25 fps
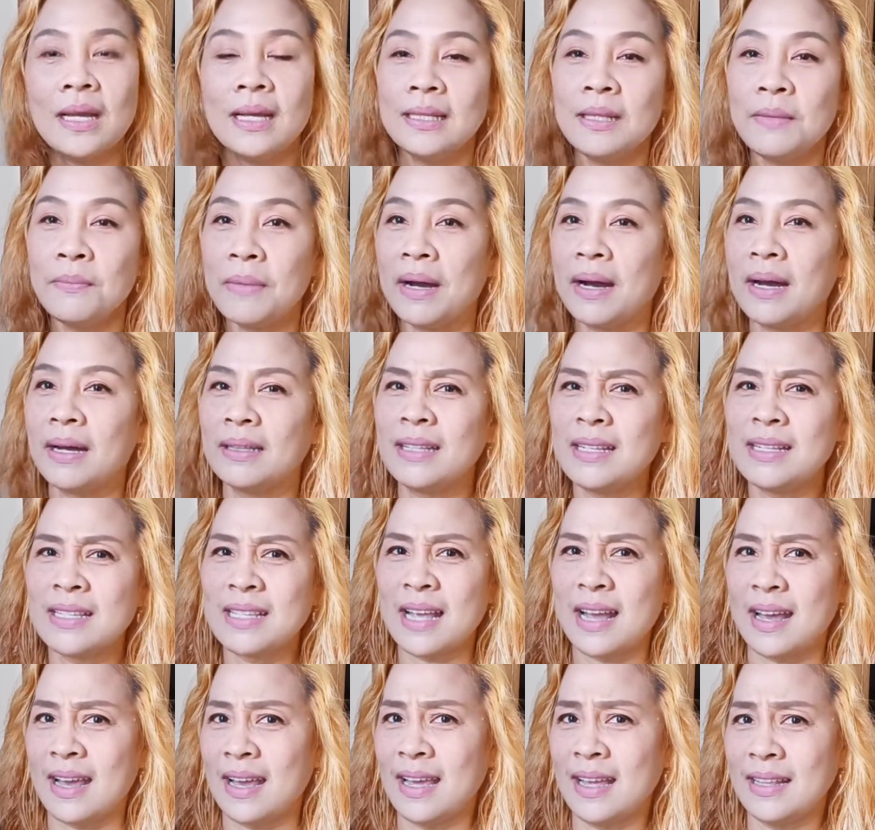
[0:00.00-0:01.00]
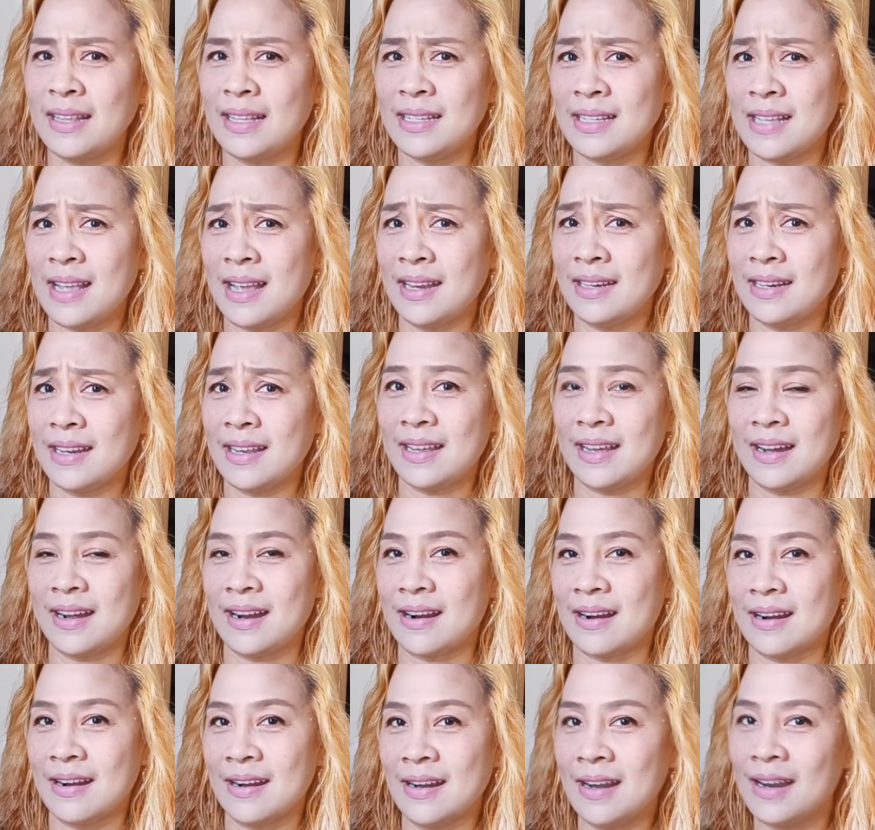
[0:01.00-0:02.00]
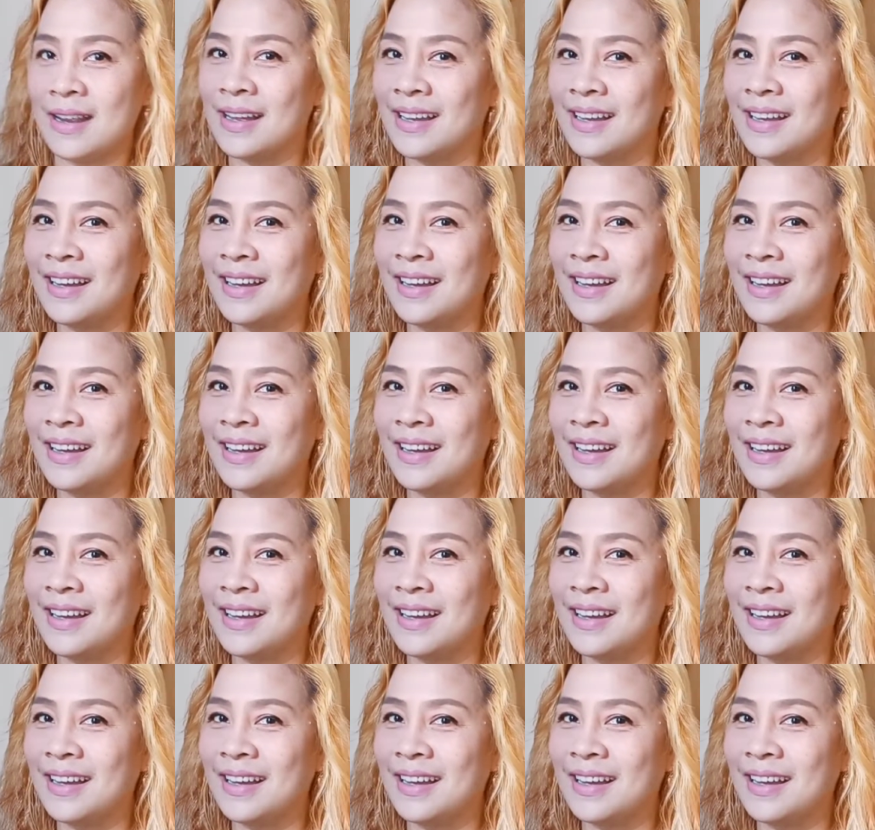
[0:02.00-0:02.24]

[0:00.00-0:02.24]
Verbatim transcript: Diba? Tisay? Tisay na yarn.